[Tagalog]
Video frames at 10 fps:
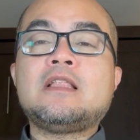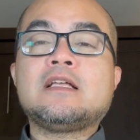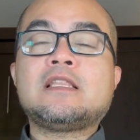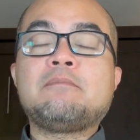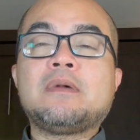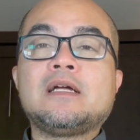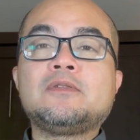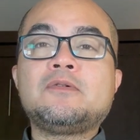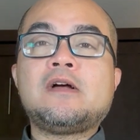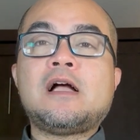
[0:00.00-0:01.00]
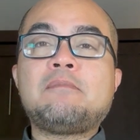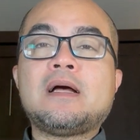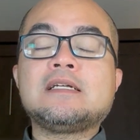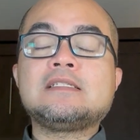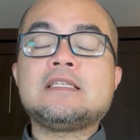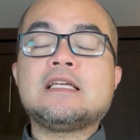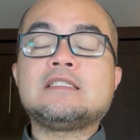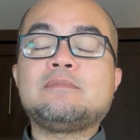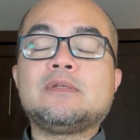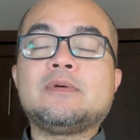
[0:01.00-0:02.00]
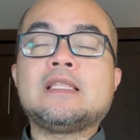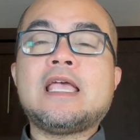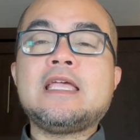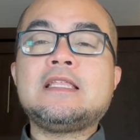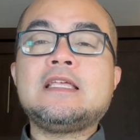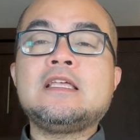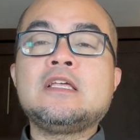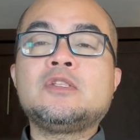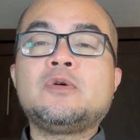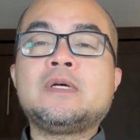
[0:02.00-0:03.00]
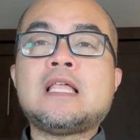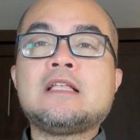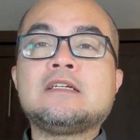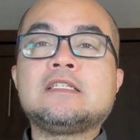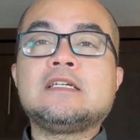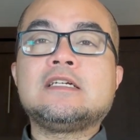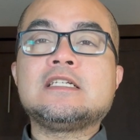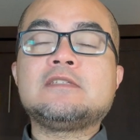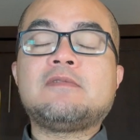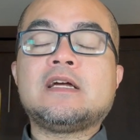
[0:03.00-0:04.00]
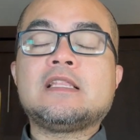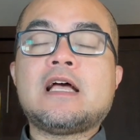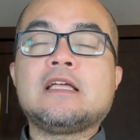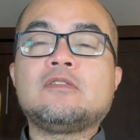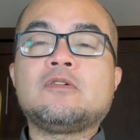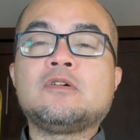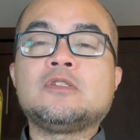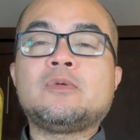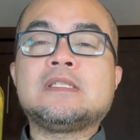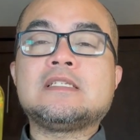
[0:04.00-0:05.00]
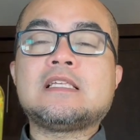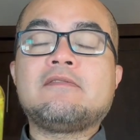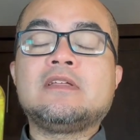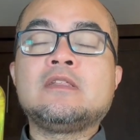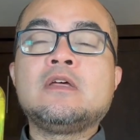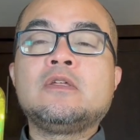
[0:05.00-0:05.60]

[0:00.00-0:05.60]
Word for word: ang temperatura nga para siya is between 80 to 100 degrees Fahrenheit o kung 27